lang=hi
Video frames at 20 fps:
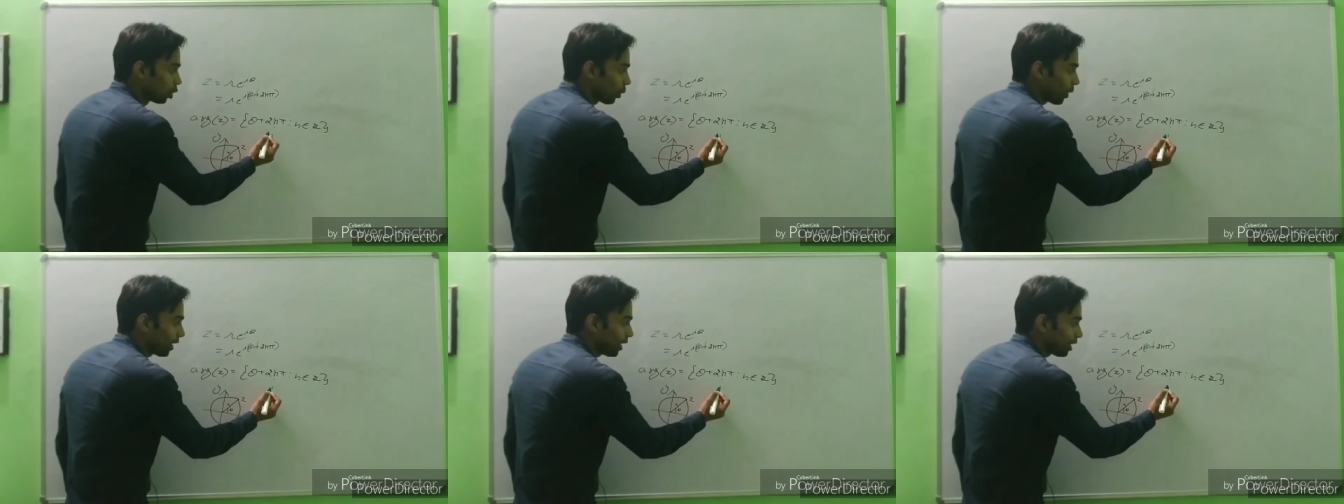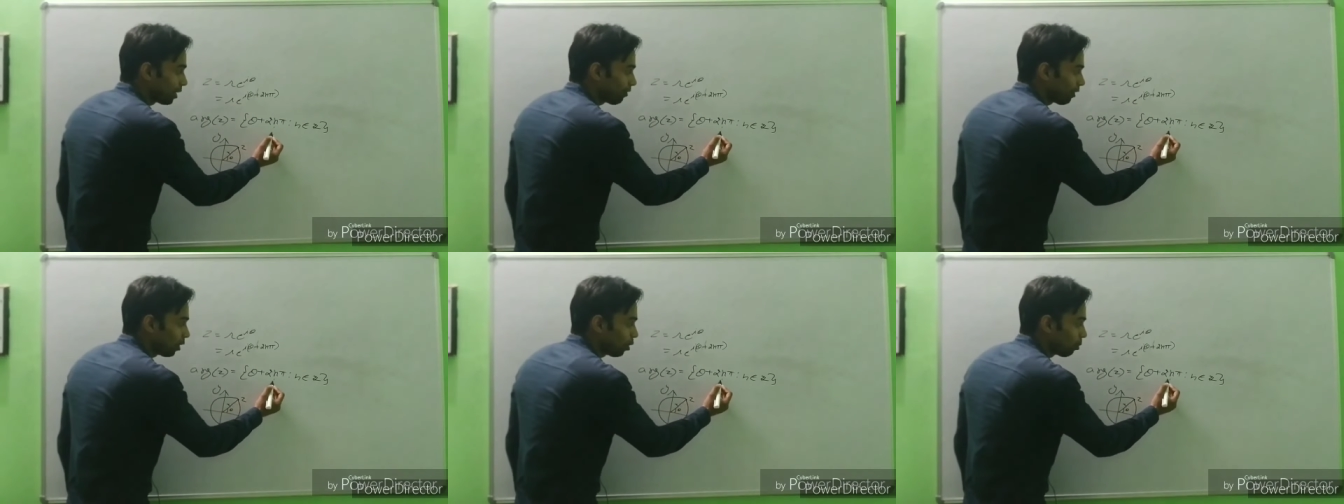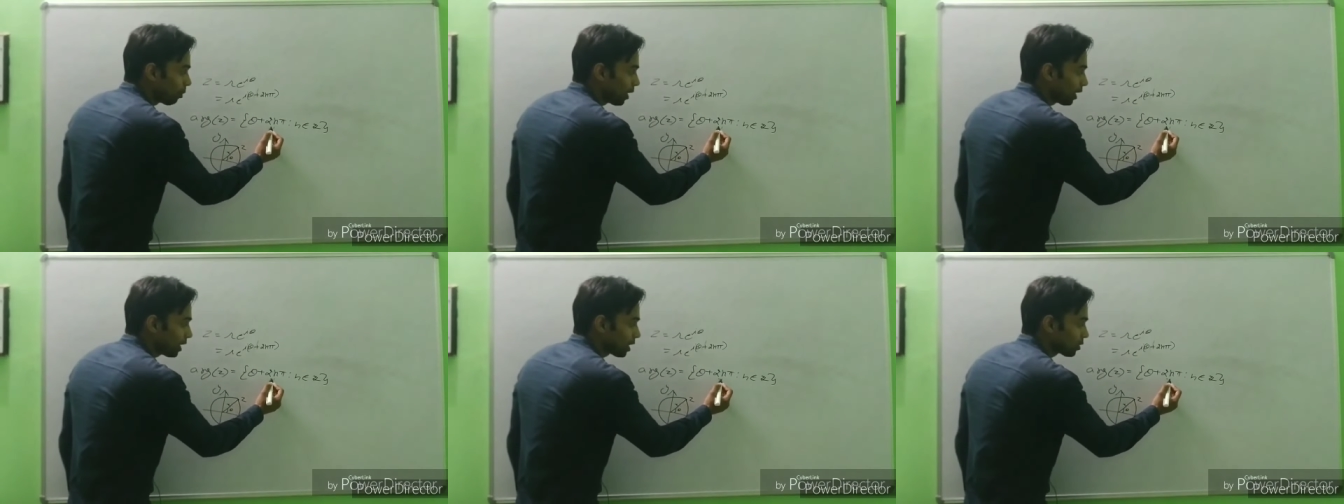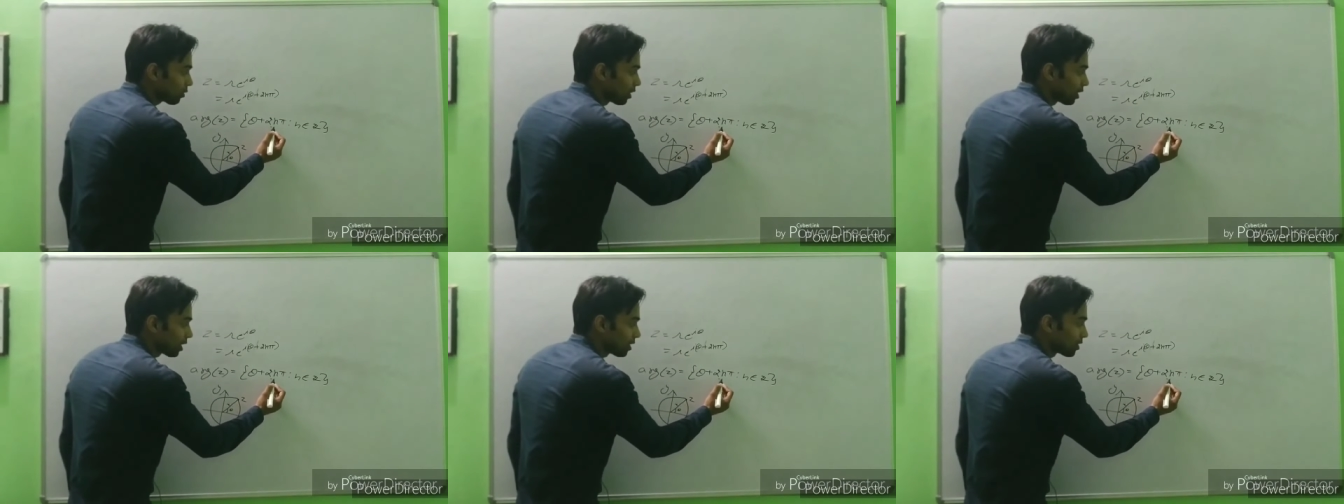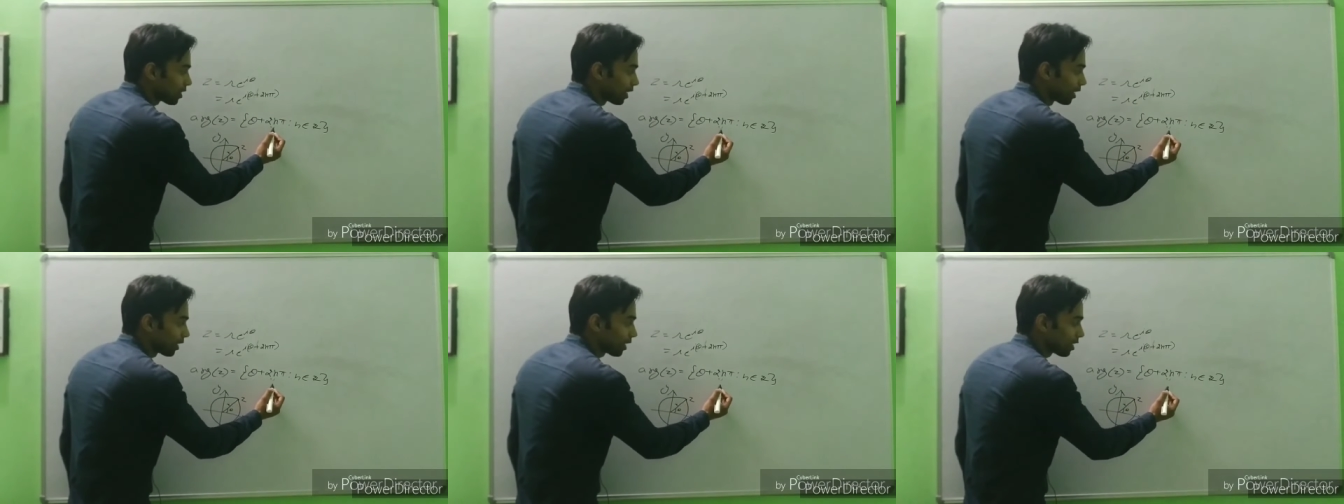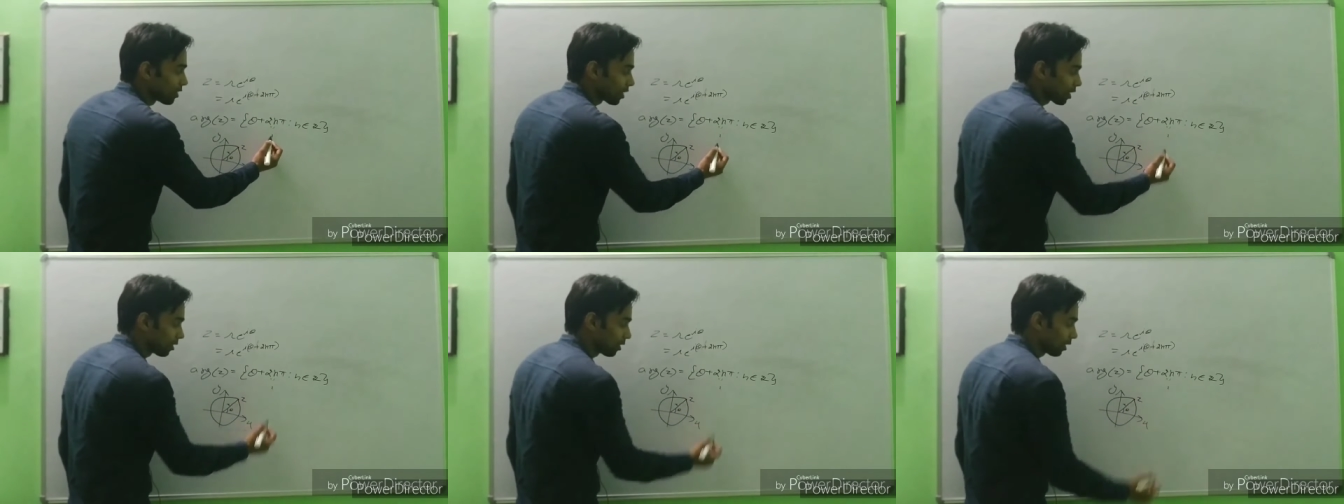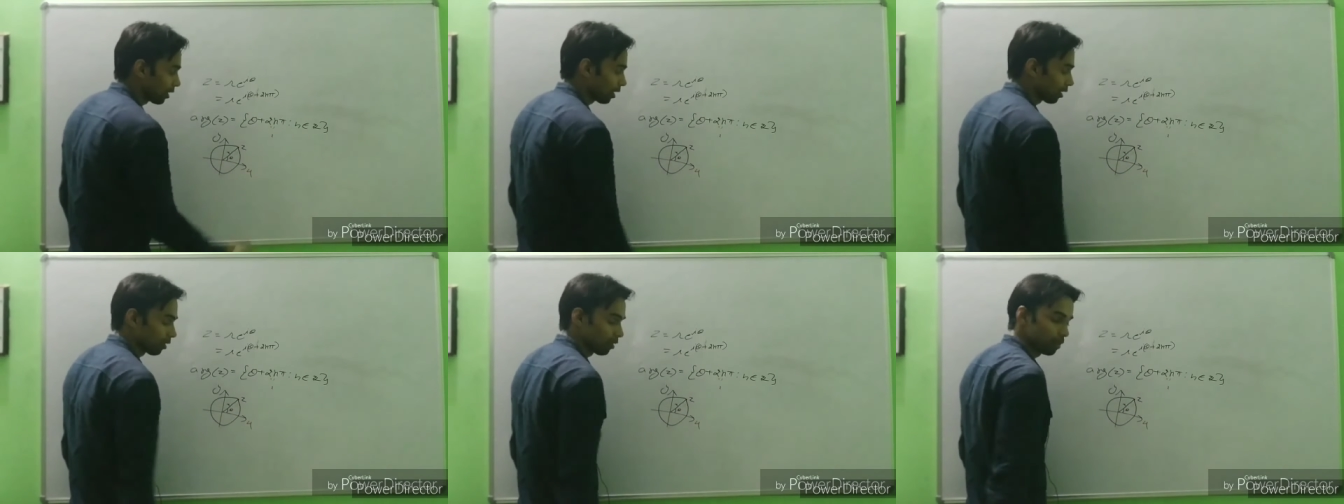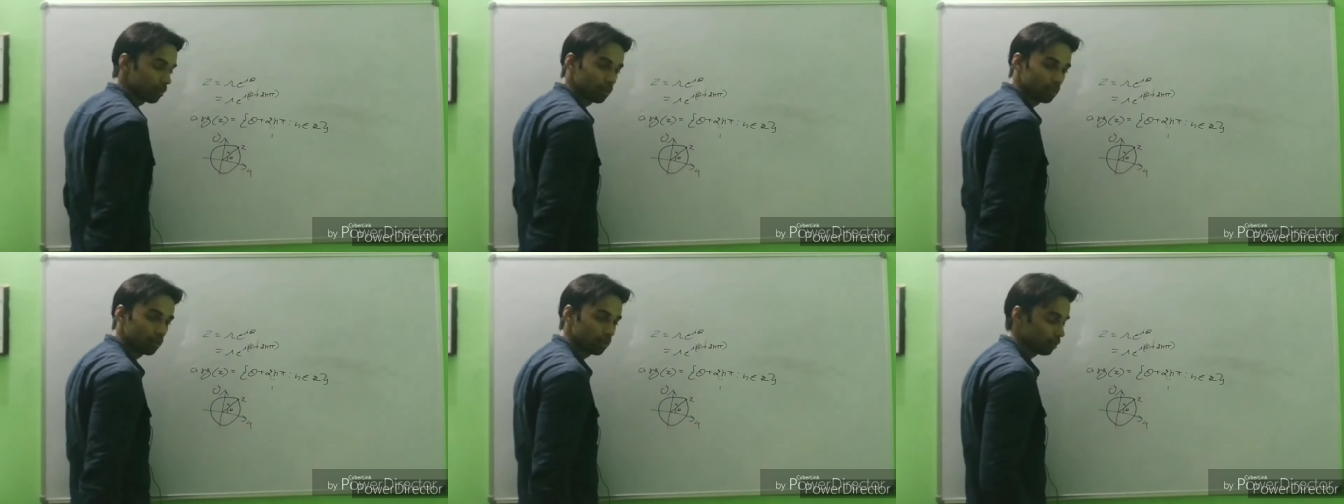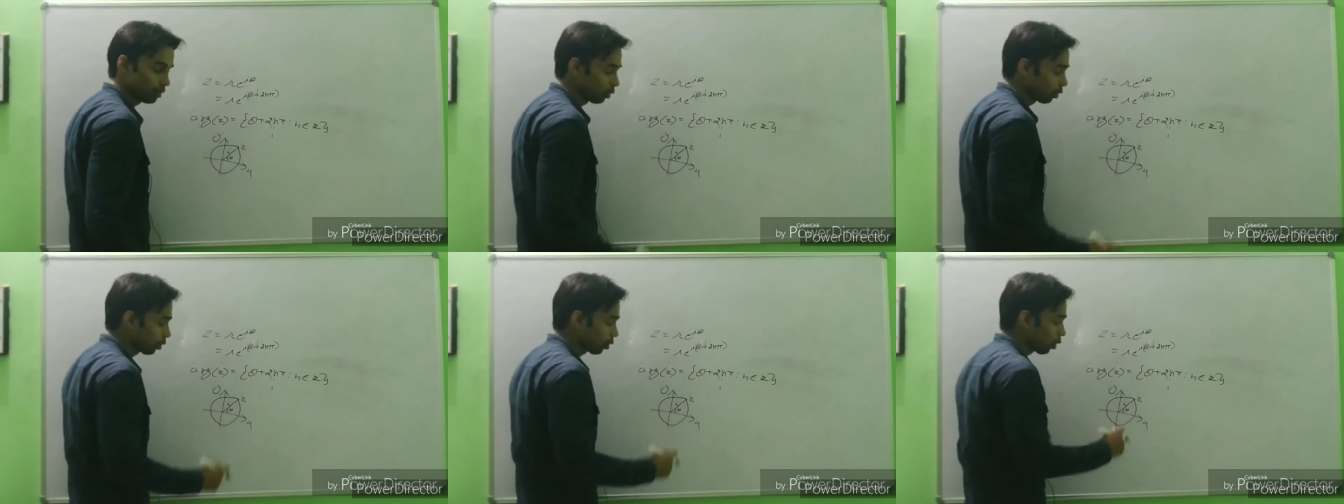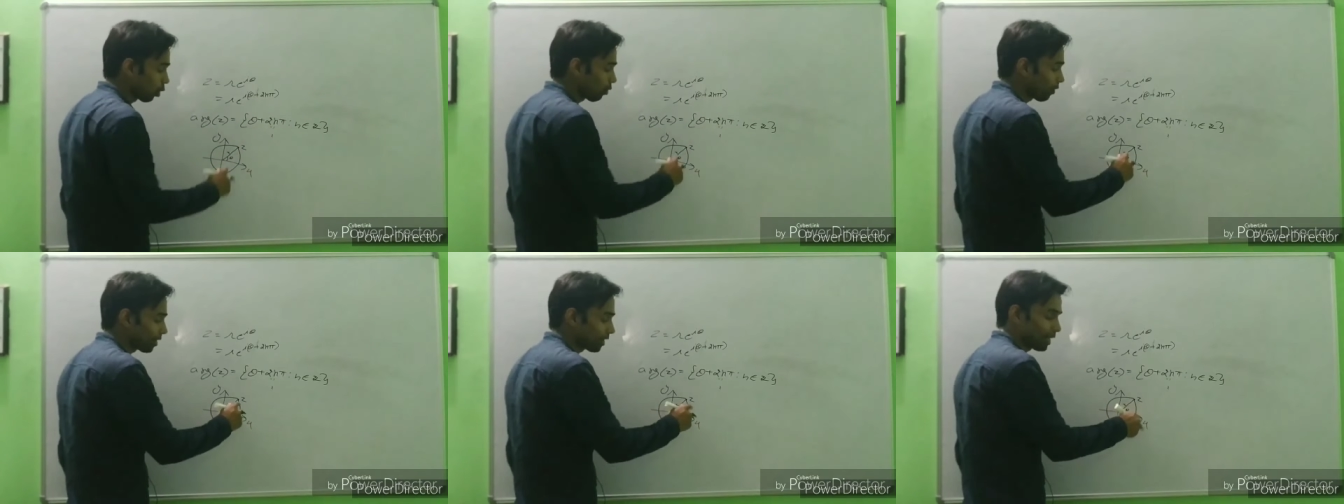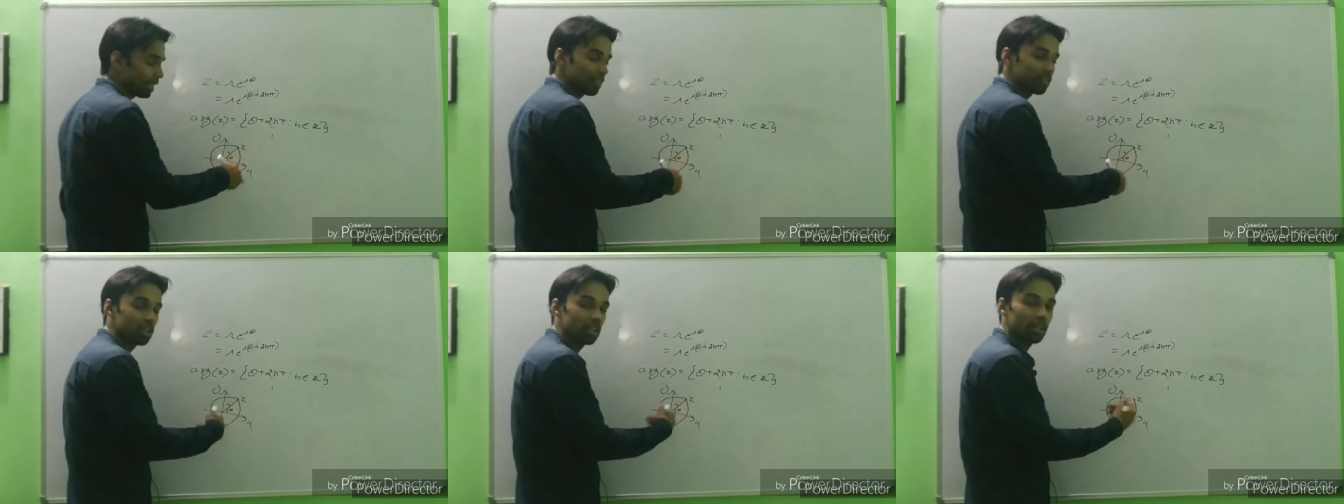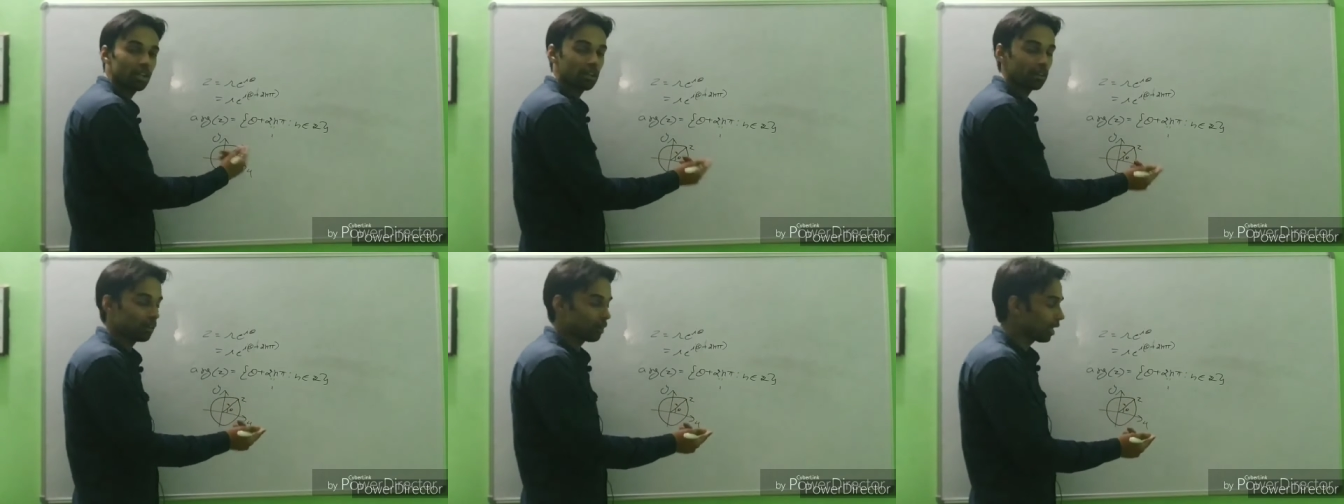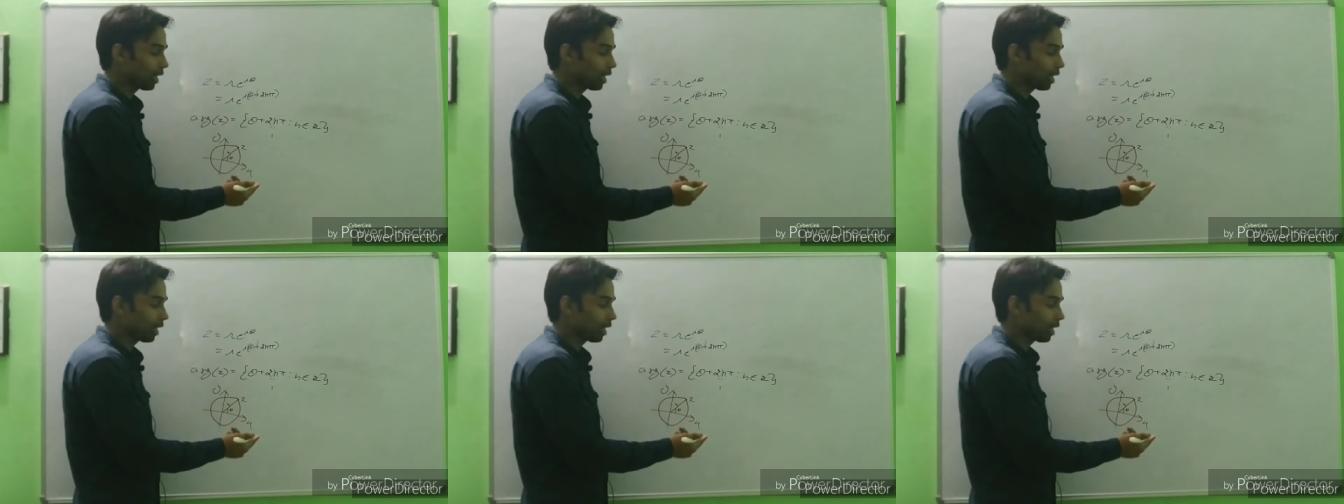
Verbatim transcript: तो एन की वैल्यू माइनस वन कंसिडर की जाती है क्लॉक वाइज डायरेक्शन